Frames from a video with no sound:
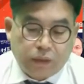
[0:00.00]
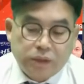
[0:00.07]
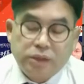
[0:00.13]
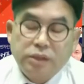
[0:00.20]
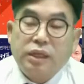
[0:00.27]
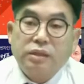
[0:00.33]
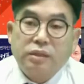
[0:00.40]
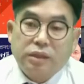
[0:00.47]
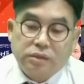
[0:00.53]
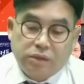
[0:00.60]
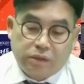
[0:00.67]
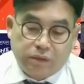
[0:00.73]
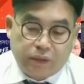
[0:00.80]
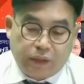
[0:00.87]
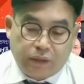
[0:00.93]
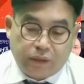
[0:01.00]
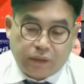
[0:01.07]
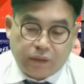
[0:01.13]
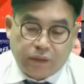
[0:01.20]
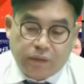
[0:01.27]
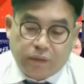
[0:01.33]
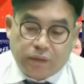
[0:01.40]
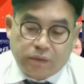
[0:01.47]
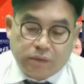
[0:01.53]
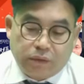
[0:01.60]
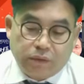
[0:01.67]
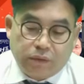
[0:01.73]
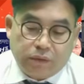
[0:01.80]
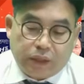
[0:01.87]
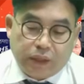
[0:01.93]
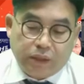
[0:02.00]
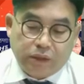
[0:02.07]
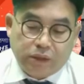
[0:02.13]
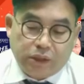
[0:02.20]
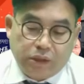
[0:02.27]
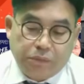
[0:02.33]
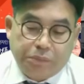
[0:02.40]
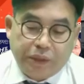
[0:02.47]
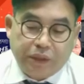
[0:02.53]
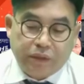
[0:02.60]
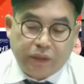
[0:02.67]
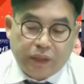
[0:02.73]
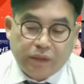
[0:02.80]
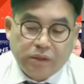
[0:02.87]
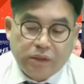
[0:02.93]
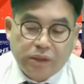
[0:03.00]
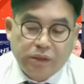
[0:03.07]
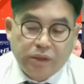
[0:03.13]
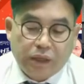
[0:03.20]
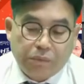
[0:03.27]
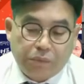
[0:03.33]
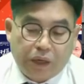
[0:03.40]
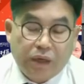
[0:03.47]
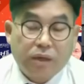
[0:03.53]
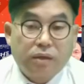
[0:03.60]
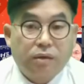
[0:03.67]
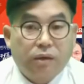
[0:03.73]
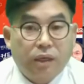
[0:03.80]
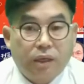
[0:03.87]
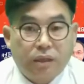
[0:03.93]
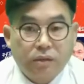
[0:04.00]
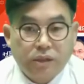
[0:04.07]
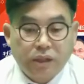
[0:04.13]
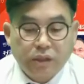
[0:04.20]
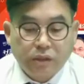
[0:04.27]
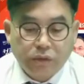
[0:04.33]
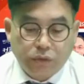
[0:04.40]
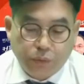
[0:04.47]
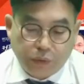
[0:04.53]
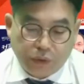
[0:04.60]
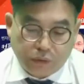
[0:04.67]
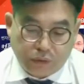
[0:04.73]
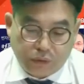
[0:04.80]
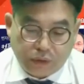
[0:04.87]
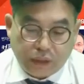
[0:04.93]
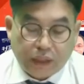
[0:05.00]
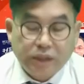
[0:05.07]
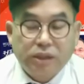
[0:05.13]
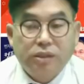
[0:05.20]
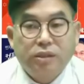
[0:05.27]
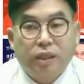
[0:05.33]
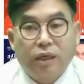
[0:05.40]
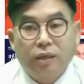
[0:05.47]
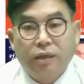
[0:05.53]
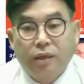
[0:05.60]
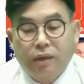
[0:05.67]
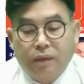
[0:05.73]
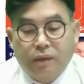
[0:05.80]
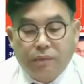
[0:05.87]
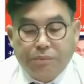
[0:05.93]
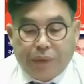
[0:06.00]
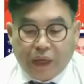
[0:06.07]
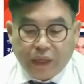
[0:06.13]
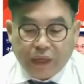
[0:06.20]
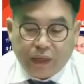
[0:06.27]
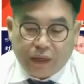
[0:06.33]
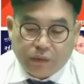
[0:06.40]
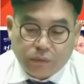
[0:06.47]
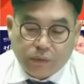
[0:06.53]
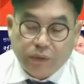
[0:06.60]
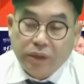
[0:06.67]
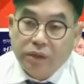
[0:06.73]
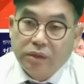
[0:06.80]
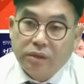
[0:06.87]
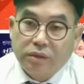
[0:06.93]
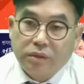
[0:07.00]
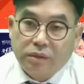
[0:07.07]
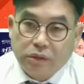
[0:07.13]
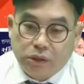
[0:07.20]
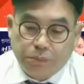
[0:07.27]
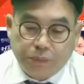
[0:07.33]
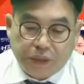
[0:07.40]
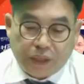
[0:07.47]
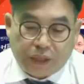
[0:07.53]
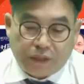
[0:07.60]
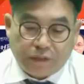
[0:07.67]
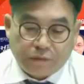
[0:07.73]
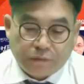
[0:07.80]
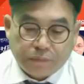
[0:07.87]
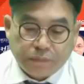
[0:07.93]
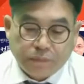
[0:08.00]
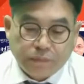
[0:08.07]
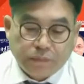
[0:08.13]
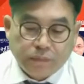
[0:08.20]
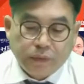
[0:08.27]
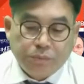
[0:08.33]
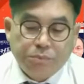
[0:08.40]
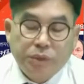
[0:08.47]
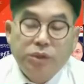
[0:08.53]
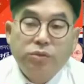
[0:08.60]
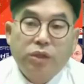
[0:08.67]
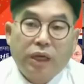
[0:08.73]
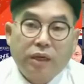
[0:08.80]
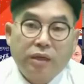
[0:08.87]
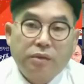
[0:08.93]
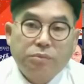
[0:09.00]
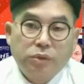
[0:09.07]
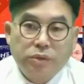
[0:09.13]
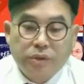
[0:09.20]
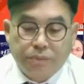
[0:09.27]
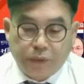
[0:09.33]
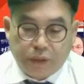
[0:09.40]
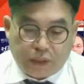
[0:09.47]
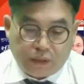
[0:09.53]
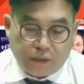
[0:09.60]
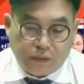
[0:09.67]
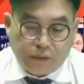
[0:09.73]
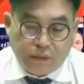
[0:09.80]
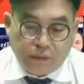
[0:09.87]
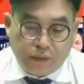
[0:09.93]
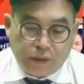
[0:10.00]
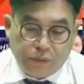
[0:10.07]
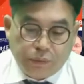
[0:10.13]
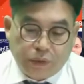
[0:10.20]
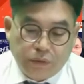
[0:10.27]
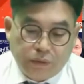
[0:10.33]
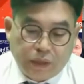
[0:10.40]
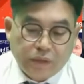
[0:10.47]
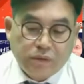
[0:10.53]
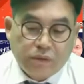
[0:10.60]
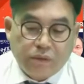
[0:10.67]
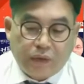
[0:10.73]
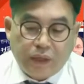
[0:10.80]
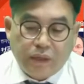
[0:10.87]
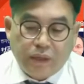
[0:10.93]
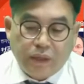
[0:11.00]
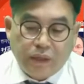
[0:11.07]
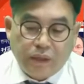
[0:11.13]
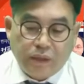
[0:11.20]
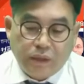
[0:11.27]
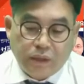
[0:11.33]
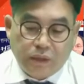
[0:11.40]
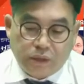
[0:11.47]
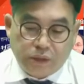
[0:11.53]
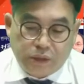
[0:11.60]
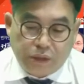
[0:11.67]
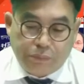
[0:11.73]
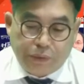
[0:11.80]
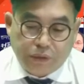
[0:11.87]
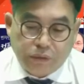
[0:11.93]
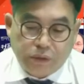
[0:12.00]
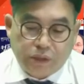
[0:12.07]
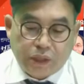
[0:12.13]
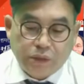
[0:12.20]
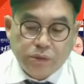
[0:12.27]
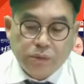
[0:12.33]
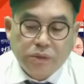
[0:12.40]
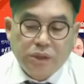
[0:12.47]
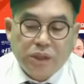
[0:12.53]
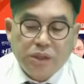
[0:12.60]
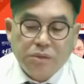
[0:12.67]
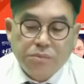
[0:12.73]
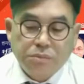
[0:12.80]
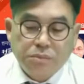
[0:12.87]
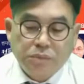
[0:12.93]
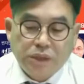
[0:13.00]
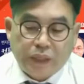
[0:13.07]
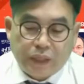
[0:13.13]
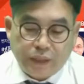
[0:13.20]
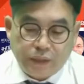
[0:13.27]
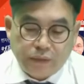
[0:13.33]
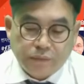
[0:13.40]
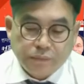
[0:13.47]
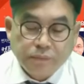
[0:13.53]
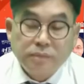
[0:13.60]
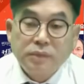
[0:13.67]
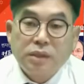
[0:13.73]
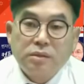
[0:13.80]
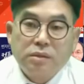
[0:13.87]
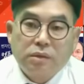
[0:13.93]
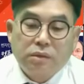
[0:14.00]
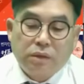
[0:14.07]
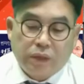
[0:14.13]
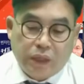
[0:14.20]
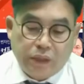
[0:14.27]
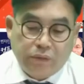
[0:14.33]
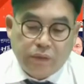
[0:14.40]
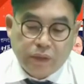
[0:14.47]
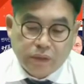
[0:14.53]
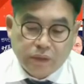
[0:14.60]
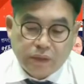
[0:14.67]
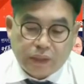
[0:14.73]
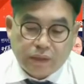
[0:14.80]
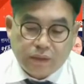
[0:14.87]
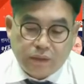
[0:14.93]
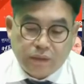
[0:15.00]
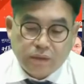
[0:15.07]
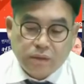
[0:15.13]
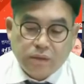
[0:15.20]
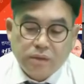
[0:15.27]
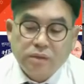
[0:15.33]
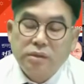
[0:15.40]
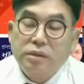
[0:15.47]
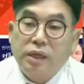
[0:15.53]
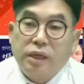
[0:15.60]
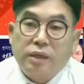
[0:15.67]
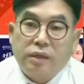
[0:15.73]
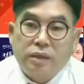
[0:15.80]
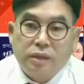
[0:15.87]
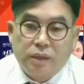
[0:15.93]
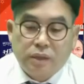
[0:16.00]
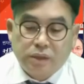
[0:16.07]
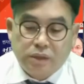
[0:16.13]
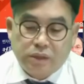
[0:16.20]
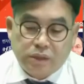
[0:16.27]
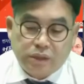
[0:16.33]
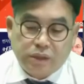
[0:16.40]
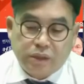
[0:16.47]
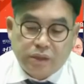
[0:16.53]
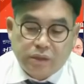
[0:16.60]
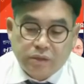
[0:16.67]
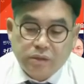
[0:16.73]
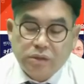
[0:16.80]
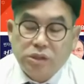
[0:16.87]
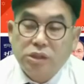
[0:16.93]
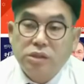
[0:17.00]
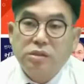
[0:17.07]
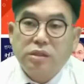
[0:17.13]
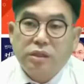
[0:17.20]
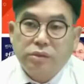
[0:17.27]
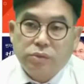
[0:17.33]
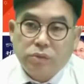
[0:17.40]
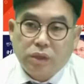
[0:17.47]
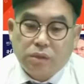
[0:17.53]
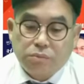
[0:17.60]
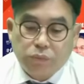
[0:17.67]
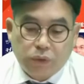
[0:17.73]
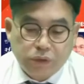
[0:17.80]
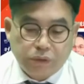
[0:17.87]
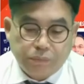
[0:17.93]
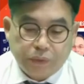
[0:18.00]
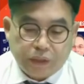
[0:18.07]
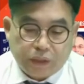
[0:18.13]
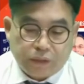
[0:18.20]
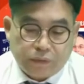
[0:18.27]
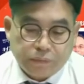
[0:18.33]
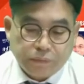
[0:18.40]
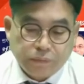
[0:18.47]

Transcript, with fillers: 지난 대선에 선거관리 실패에 대한 진상파악과 책임규명을 사실상 방해하고 있는 것입니다. 민주당에 묻습니다. 이번 대선관리 실패의 최종 책임자인 선거관리위원장을 끝내 지키려는 진짜 이유가 무엇입니까?